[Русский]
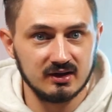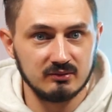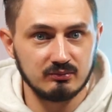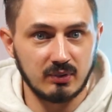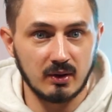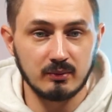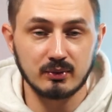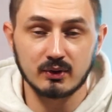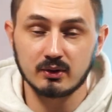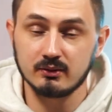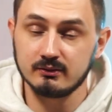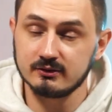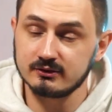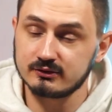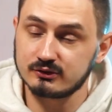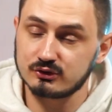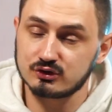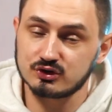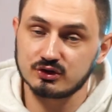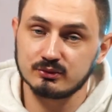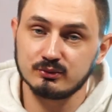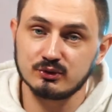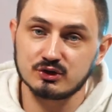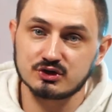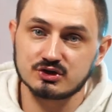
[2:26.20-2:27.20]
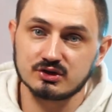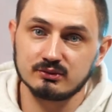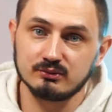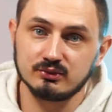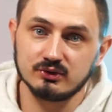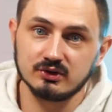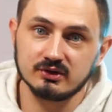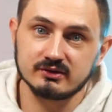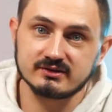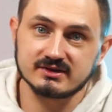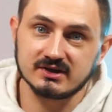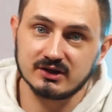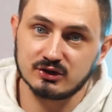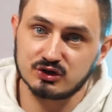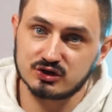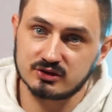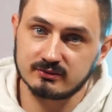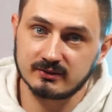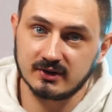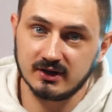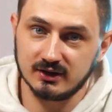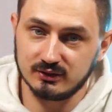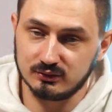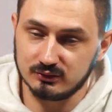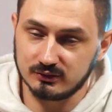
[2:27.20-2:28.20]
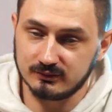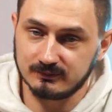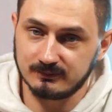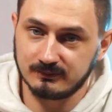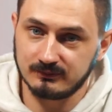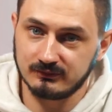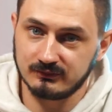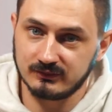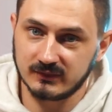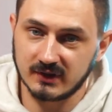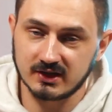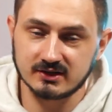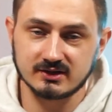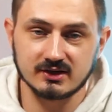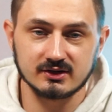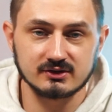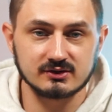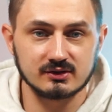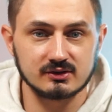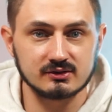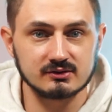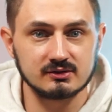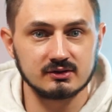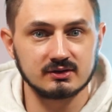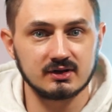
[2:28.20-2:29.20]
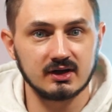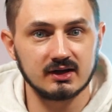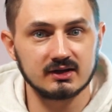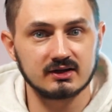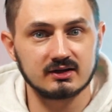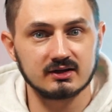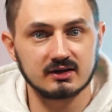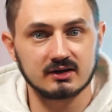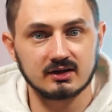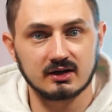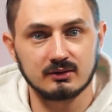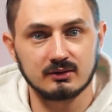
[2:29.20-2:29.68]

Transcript: Попробовать уже можно будет в следующем году. Надеюсь, результат их